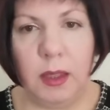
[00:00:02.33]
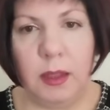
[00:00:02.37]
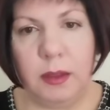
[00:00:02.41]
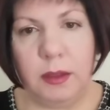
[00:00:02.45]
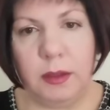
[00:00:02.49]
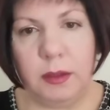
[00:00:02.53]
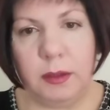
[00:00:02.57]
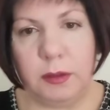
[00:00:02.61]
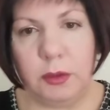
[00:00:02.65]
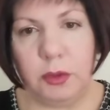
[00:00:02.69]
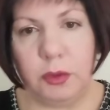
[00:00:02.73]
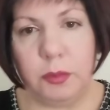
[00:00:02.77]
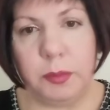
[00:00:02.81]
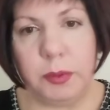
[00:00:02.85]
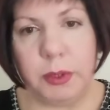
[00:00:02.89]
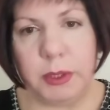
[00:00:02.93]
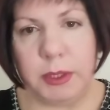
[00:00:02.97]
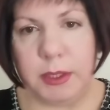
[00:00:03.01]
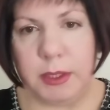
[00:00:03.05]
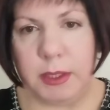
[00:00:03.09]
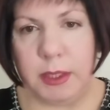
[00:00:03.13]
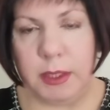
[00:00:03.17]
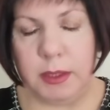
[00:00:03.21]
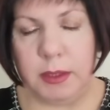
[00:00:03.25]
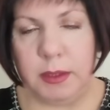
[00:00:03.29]
Э, добрый
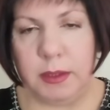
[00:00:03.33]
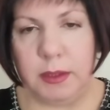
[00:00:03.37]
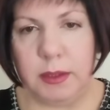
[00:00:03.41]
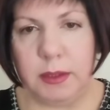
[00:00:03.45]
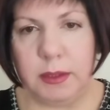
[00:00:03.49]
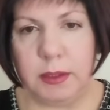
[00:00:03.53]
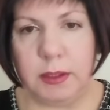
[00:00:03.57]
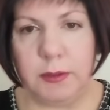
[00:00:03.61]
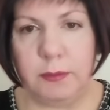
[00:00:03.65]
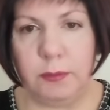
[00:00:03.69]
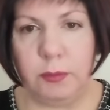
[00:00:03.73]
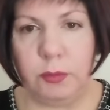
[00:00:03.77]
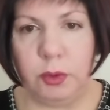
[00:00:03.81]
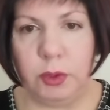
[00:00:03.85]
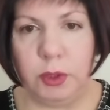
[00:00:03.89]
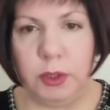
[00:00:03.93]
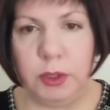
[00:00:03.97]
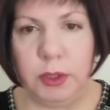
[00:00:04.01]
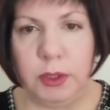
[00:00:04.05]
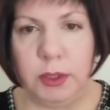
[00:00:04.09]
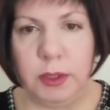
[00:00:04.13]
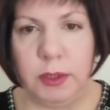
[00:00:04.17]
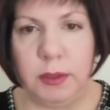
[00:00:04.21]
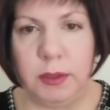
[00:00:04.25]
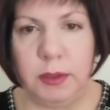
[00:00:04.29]
день!
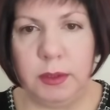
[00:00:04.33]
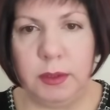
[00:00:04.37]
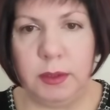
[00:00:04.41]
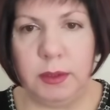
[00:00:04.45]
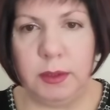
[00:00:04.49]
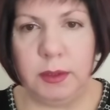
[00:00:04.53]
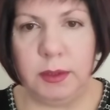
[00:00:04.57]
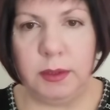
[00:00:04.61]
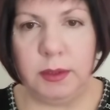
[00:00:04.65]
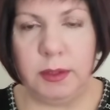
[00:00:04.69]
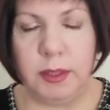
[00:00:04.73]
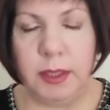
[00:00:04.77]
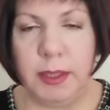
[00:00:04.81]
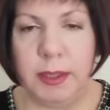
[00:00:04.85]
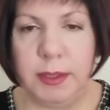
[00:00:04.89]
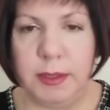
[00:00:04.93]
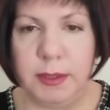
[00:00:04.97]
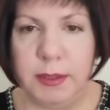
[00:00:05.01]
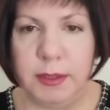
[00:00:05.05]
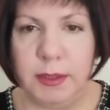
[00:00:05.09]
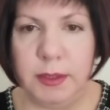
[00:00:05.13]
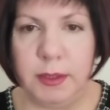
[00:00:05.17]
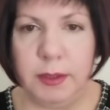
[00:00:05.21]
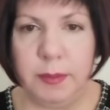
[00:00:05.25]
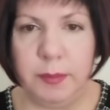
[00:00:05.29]
Сегодня 3
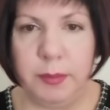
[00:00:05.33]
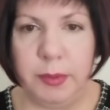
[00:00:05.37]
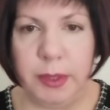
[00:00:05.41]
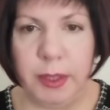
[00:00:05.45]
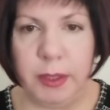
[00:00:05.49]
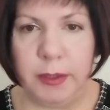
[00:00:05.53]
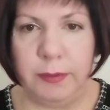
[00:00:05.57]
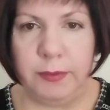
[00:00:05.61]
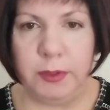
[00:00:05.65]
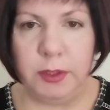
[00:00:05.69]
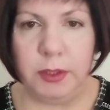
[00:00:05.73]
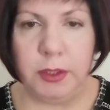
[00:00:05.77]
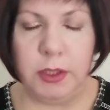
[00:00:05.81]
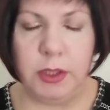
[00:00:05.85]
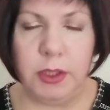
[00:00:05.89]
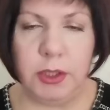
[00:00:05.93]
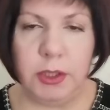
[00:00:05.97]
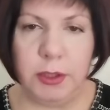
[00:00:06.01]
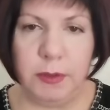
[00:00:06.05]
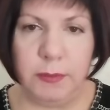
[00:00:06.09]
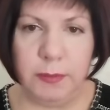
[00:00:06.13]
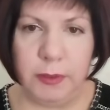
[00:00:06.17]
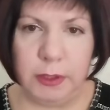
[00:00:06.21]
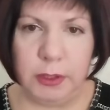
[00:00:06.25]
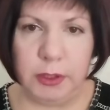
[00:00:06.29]
ноября
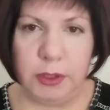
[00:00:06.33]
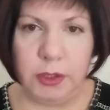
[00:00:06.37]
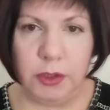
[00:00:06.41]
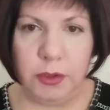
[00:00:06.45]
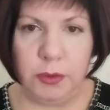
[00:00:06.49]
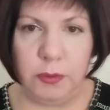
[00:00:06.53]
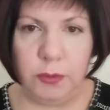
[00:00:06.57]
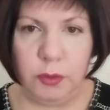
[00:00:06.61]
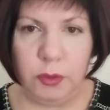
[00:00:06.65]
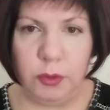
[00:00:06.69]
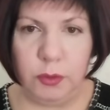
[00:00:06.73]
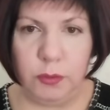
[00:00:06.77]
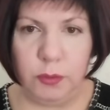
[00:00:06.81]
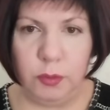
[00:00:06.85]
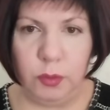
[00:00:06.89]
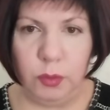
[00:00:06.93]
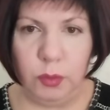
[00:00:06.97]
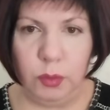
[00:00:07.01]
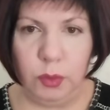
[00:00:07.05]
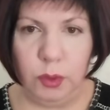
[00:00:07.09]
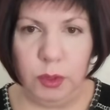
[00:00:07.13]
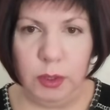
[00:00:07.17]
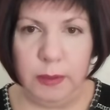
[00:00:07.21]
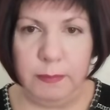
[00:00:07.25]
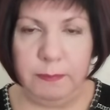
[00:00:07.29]
2024
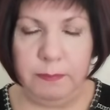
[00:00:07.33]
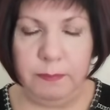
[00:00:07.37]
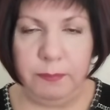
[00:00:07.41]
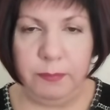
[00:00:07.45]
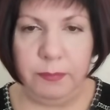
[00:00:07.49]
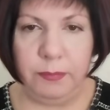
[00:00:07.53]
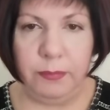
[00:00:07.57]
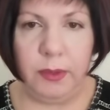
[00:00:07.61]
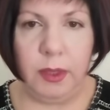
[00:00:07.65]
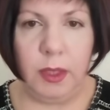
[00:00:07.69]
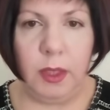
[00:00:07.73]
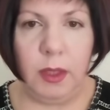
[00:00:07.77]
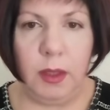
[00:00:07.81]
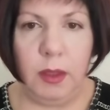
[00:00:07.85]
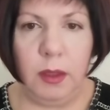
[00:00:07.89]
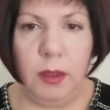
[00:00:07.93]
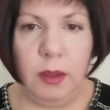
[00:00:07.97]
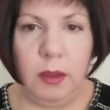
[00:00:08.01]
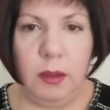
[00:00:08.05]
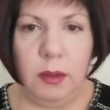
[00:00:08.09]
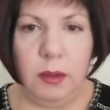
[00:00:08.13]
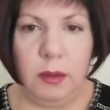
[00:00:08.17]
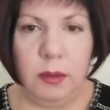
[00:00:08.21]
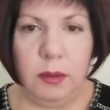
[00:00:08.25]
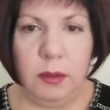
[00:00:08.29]
года.
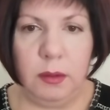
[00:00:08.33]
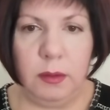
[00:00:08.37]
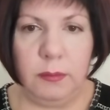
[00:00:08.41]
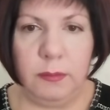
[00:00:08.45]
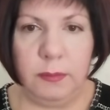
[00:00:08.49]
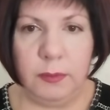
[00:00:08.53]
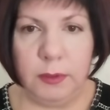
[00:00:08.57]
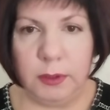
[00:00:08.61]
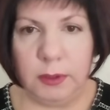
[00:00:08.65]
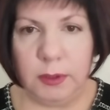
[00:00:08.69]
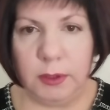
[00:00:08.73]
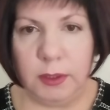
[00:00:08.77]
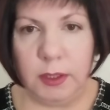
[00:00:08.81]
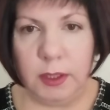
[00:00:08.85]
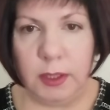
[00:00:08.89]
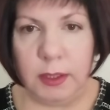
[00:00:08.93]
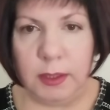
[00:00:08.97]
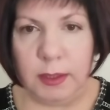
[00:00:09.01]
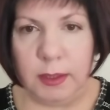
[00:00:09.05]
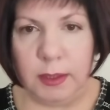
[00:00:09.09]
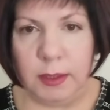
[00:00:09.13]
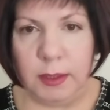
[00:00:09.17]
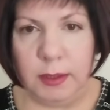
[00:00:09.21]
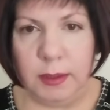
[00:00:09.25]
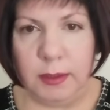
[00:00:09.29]
Э, вы на
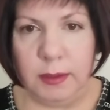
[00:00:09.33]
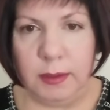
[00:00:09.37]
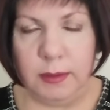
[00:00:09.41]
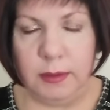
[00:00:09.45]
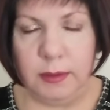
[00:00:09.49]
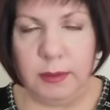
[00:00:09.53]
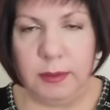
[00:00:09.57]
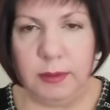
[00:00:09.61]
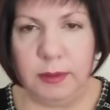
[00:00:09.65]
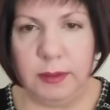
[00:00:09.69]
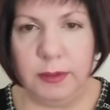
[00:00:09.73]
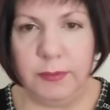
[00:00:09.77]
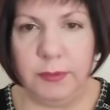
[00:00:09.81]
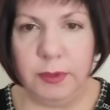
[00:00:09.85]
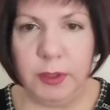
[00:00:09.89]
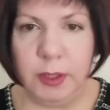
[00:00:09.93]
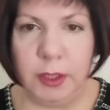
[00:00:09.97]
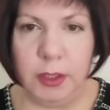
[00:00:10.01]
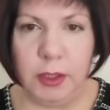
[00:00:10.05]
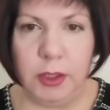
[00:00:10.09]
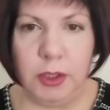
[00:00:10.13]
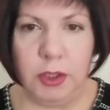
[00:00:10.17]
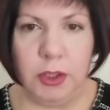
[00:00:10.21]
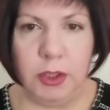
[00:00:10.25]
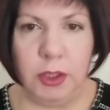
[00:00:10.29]
канале
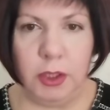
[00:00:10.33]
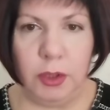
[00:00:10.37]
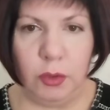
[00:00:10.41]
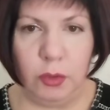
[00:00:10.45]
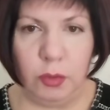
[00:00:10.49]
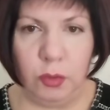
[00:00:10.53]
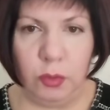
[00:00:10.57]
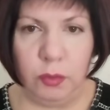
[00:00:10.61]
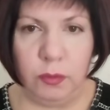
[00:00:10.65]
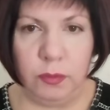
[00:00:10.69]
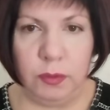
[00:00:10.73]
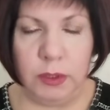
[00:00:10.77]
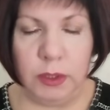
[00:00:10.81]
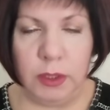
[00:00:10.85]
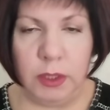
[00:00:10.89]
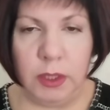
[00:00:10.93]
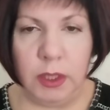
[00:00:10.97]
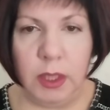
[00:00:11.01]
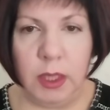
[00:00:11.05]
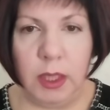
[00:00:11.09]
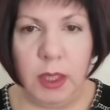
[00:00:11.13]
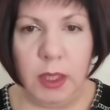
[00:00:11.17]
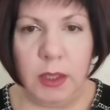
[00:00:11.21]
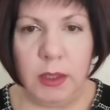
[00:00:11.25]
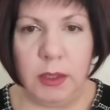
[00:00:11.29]
Евгении Жарковой.
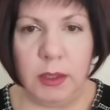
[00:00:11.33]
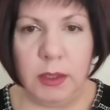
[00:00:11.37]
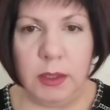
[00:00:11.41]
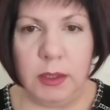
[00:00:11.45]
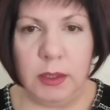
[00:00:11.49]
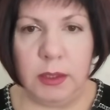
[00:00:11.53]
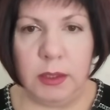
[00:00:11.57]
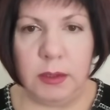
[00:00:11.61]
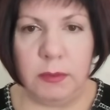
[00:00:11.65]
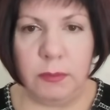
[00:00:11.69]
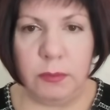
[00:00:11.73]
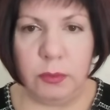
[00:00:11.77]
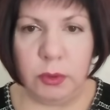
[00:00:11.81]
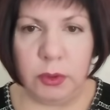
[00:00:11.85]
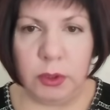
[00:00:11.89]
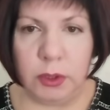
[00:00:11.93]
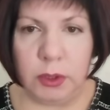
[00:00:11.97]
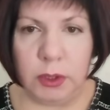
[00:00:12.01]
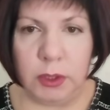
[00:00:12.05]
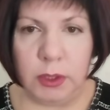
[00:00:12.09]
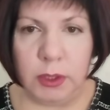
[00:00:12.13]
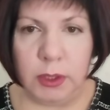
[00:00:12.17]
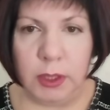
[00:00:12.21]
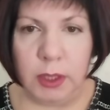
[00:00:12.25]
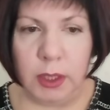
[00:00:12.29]
И
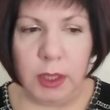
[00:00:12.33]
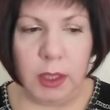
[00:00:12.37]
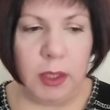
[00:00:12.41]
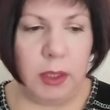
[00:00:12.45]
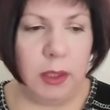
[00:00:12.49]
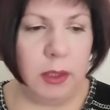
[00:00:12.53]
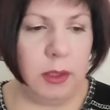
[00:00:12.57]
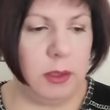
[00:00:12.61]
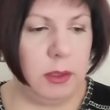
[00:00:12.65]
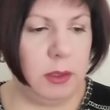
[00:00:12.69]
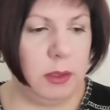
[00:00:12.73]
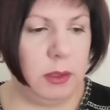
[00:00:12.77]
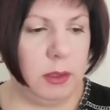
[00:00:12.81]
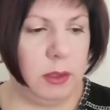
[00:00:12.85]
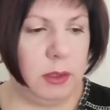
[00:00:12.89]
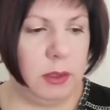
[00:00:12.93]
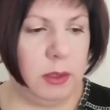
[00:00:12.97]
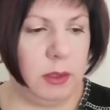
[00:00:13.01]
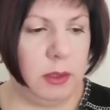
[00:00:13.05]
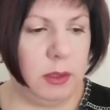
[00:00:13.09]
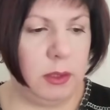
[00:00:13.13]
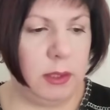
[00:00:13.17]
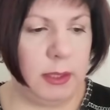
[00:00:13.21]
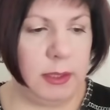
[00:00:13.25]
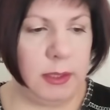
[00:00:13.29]
сегодня я
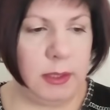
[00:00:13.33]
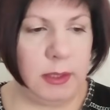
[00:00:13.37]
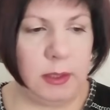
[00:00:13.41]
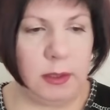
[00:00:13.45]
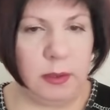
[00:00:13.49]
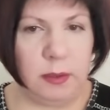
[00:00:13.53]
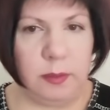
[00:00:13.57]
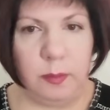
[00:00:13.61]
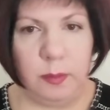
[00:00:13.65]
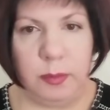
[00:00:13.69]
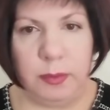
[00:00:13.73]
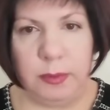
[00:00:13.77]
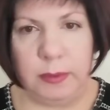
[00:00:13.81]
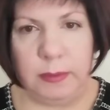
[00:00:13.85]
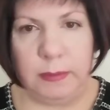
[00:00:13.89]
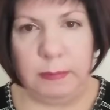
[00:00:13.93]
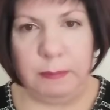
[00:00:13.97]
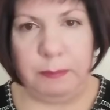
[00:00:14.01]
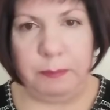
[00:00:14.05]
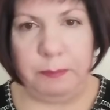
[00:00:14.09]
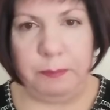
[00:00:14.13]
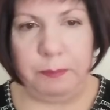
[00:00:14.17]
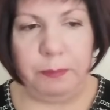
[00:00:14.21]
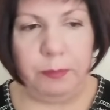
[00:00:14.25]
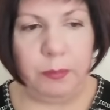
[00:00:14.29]
э, хотела бы
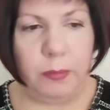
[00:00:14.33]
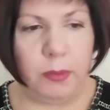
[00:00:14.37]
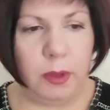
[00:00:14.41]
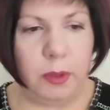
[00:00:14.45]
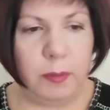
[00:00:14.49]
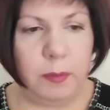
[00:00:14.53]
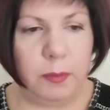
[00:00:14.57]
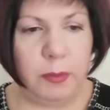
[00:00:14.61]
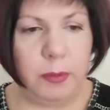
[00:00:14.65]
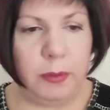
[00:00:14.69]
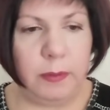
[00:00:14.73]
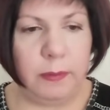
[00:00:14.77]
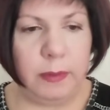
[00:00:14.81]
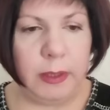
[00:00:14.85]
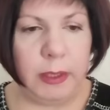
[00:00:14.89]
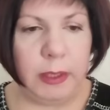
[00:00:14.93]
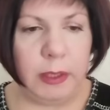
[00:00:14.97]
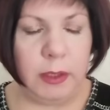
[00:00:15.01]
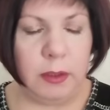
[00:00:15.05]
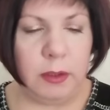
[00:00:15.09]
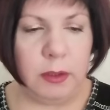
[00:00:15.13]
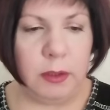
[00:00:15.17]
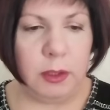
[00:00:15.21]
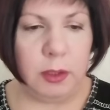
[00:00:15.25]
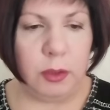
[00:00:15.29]

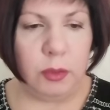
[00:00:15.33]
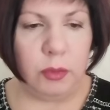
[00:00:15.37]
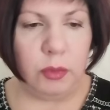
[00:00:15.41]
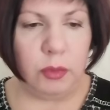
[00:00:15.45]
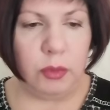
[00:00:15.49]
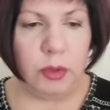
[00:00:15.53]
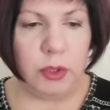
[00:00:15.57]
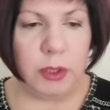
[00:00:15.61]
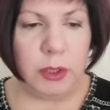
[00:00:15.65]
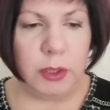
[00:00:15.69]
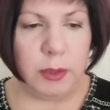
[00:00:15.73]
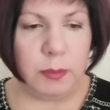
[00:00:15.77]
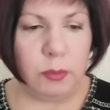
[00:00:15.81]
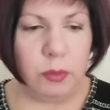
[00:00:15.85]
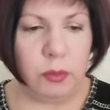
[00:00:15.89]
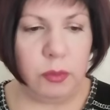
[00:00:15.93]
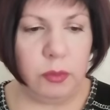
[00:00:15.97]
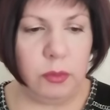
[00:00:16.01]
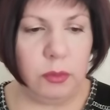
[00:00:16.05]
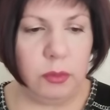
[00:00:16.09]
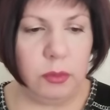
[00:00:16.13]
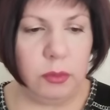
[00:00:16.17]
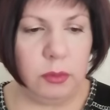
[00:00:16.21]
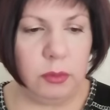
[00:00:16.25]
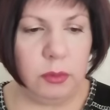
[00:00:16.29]
поговорить на такую
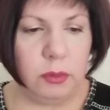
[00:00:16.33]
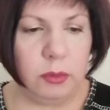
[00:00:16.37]
тему,